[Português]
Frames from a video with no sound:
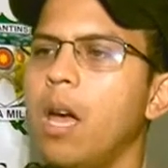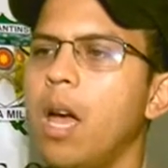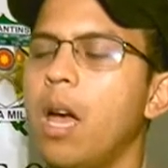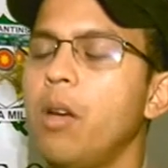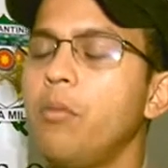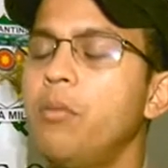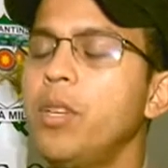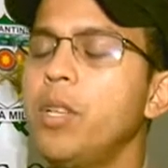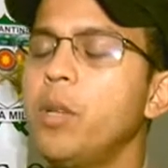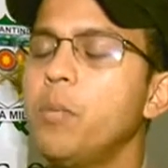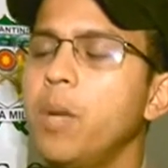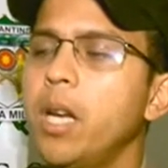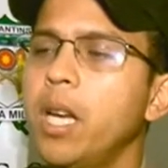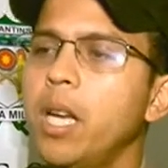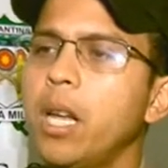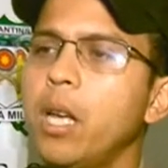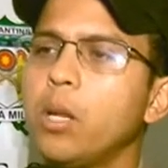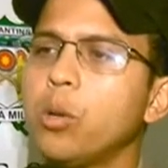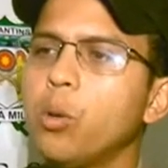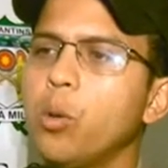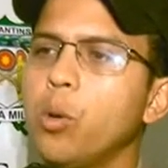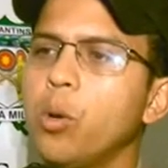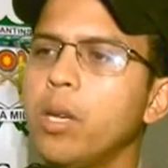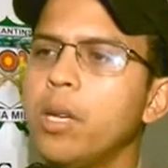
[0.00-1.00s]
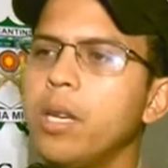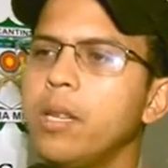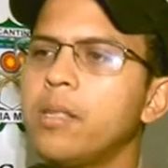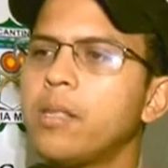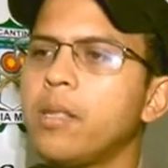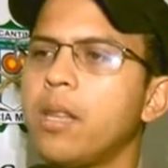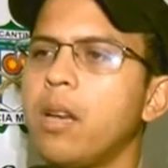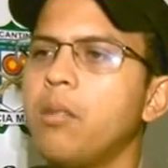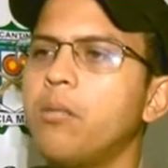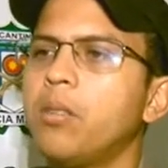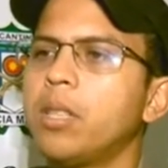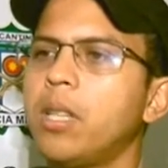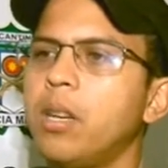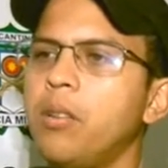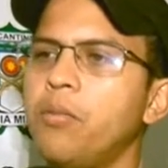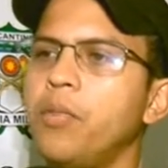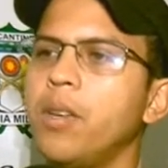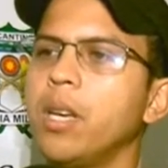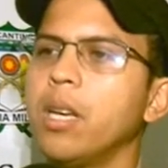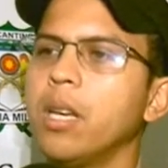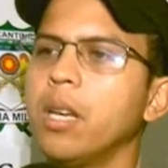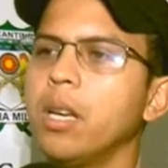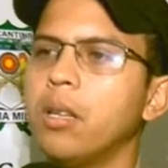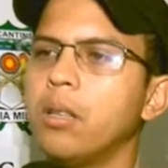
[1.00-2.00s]
A vítima relatou que estava
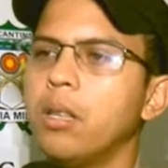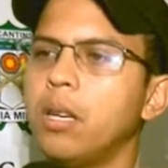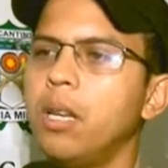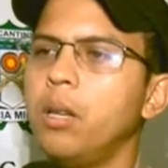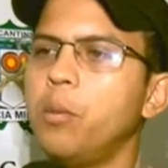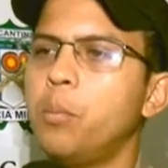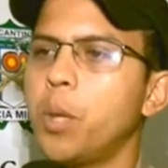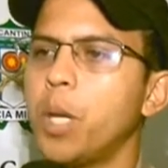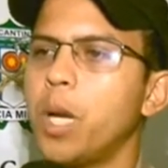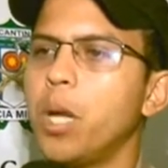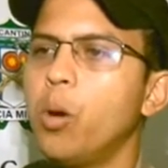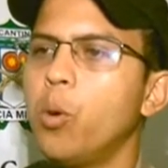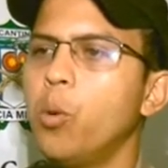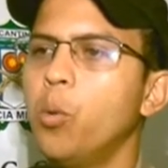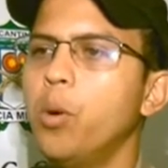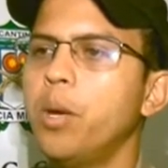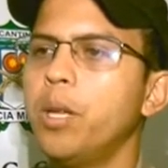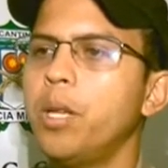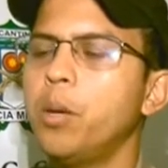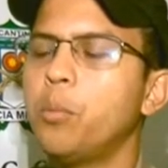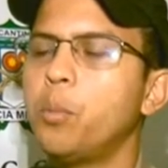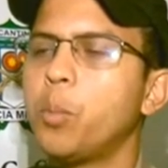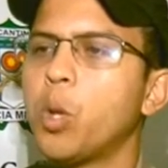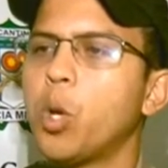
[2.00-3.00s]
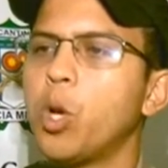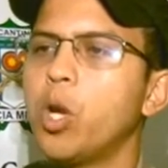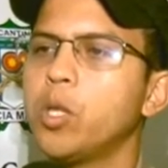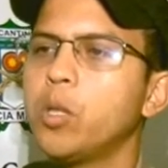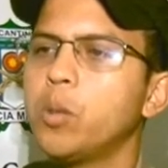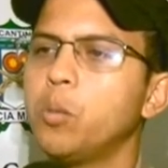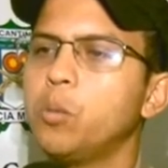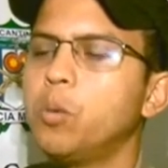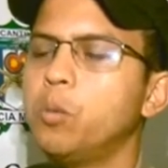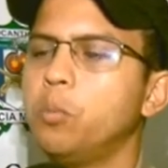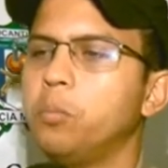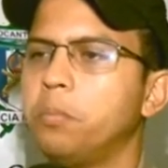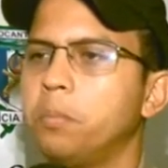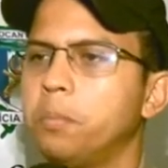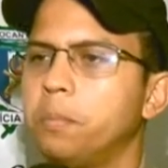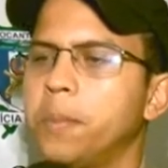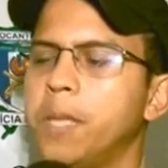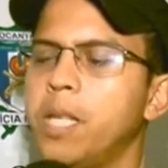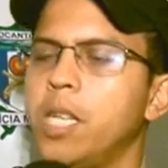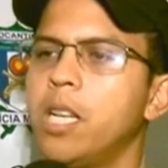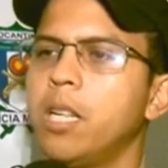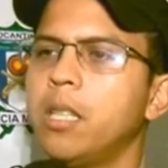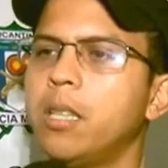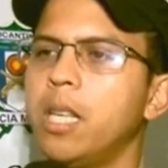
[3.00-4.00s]
trafegando ali pela rua, né, próximo,
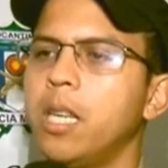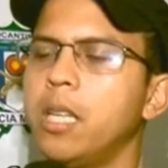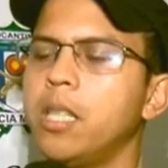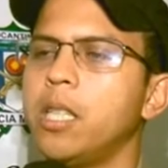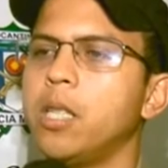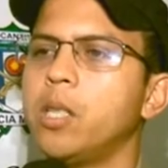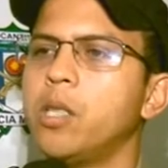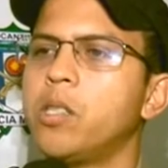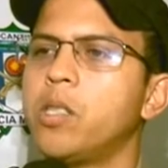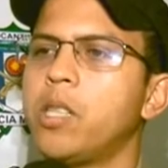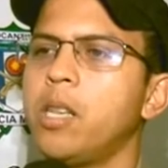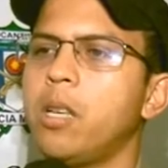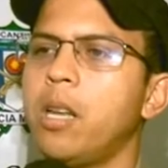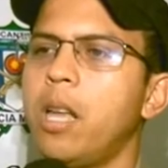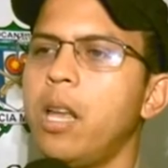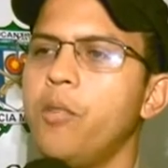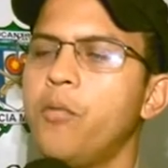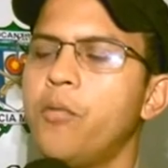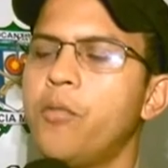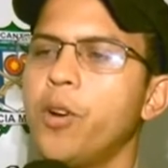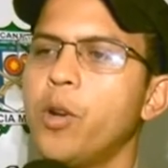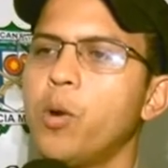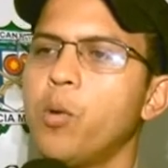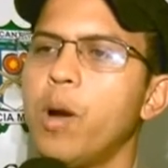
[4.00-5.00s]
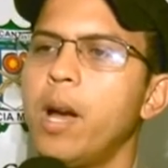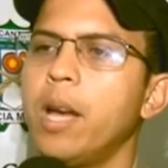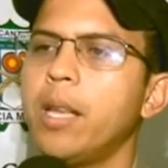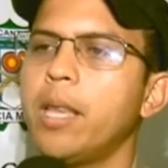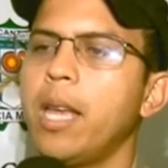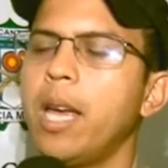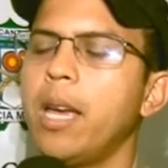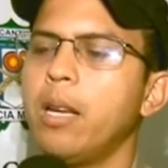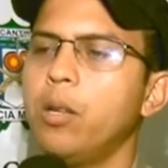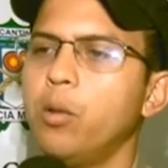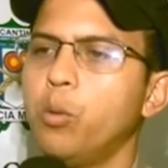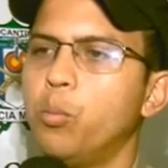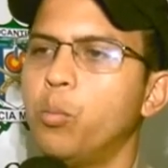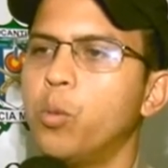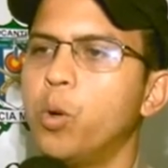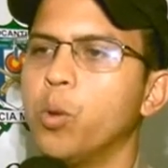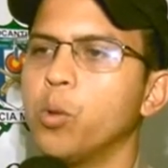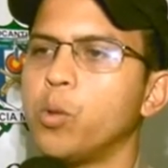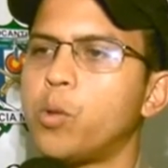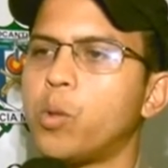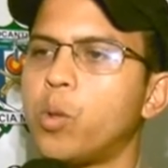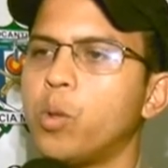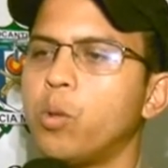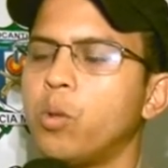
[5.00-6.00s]
tinha atendido o celular e foi guardar ela no
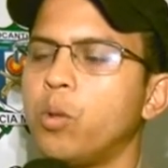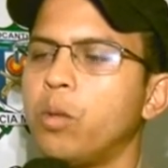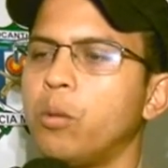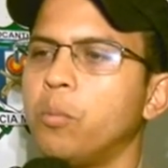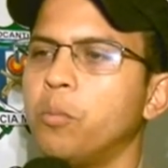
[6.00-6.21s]
bolso.